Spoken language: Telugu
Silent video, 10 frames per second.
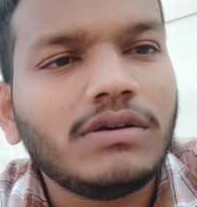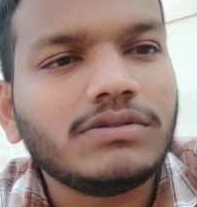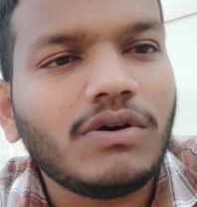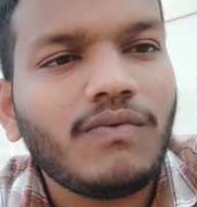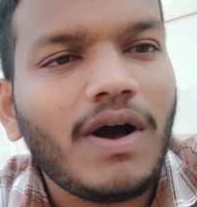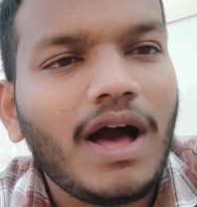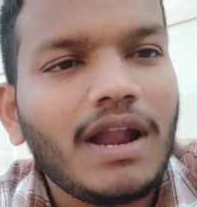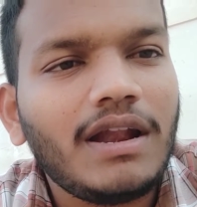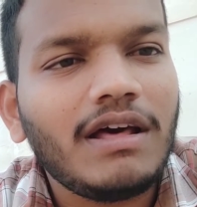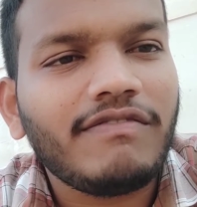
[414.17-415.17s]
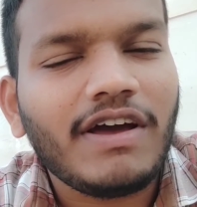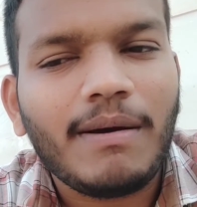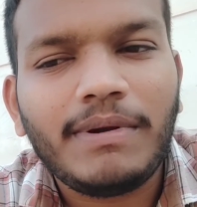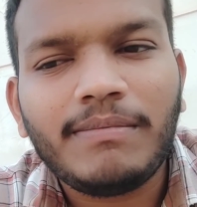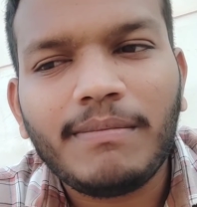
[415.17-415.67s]
సో వాళ్ళ
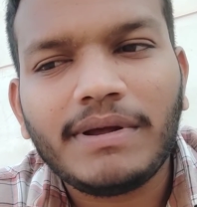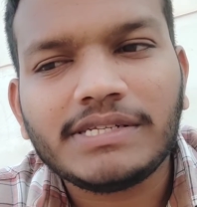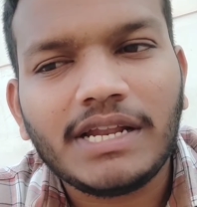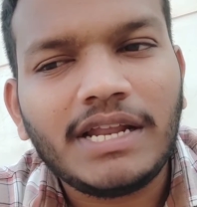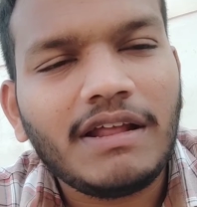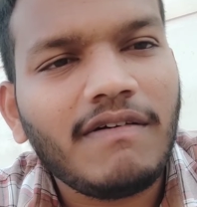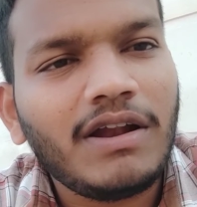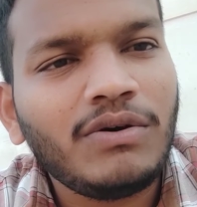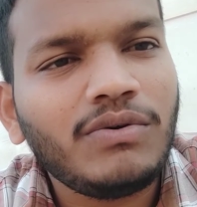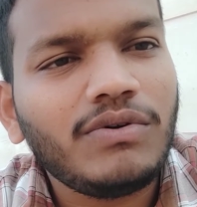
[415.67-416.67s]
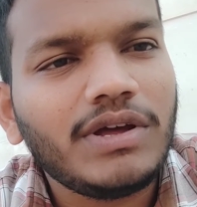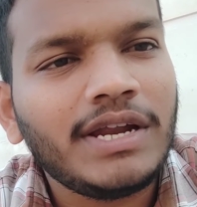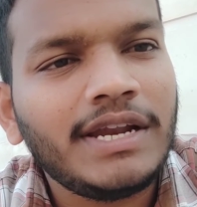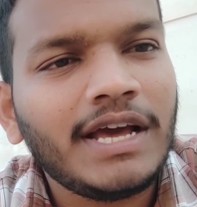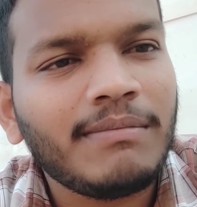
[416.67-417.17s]
ఫ్యామిలీ మెంబర్స్ వెళ్ళిన వాళ్ళు
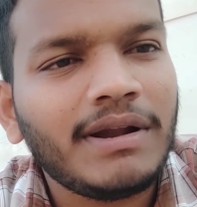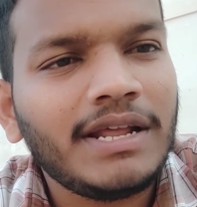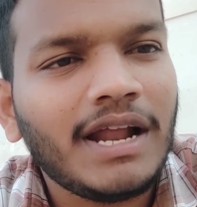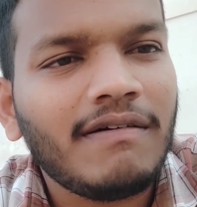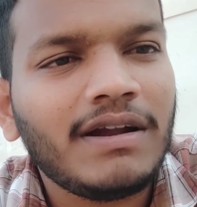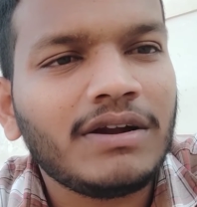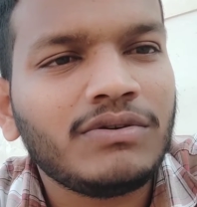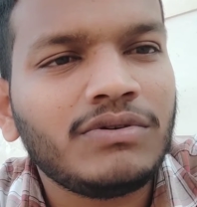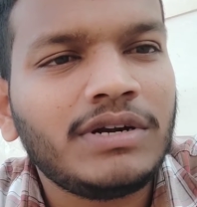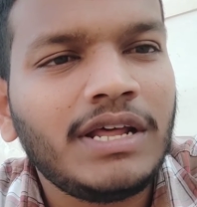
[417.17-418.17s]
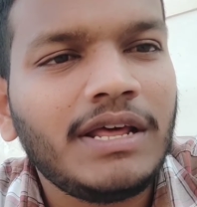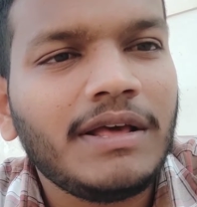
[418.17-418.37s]
ఇండియాకి మళ్ళీ రావాలనుకుంటే